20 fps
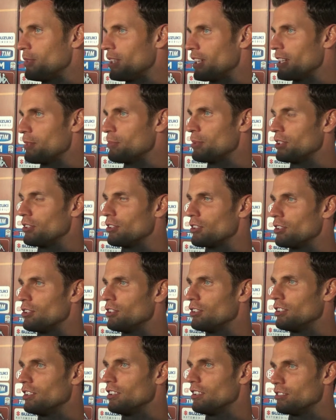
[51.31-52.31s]
mi riempie
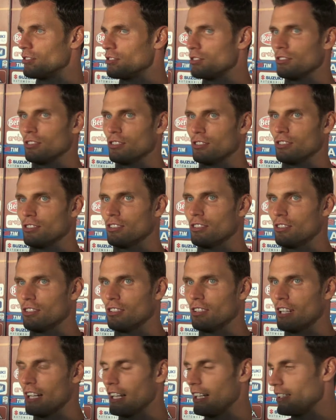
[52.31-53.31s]
d'orgoglio, è un sogno
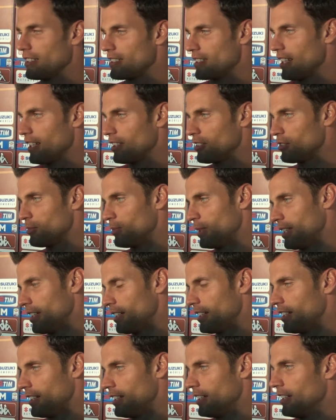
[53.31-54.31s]
realizzato
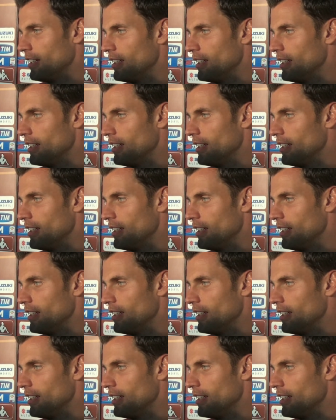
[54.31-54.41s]
ma